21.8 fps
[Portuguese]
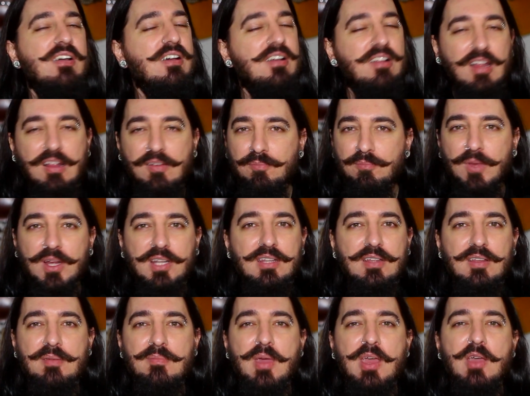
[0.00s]
Ah,
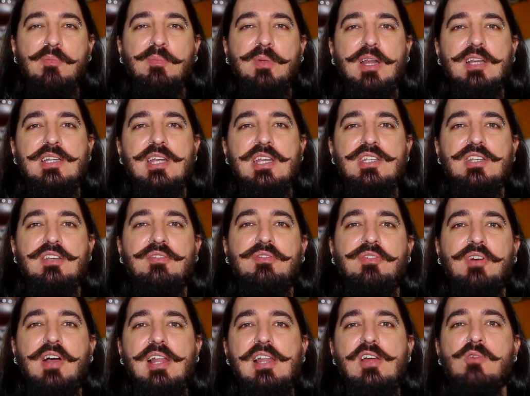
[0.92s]
manda um e-mail pra gente,
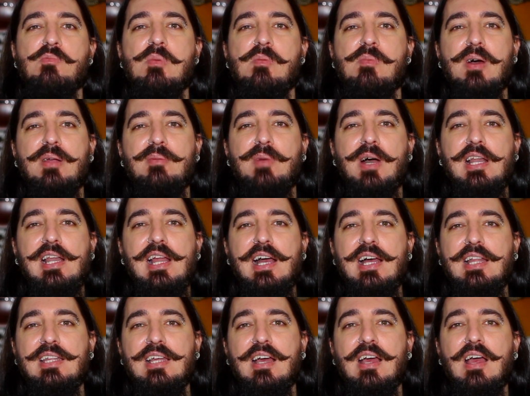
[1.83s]

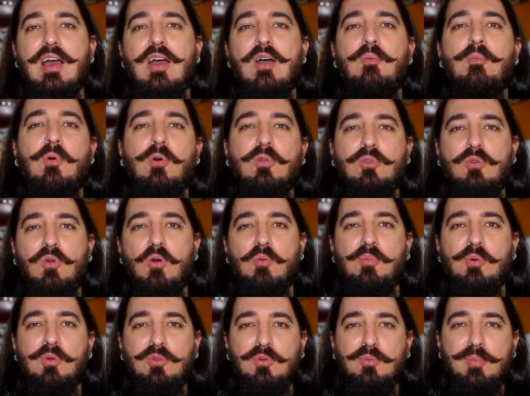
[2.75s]

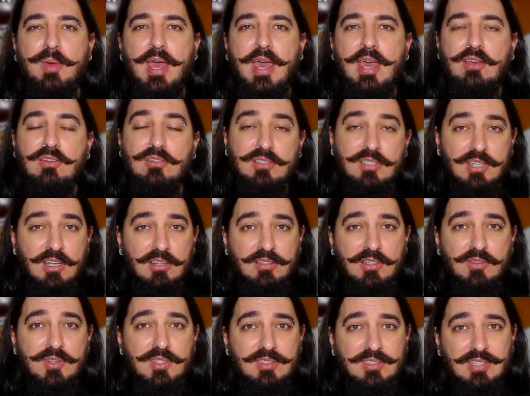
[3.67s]
falha@barbalhada.com.br ou se não
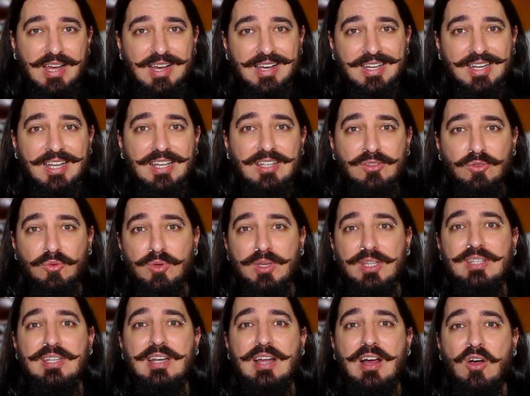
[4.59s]
tem o Instagram e
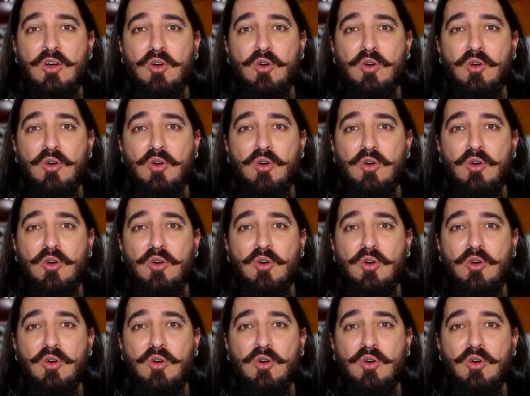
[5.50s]
Twitter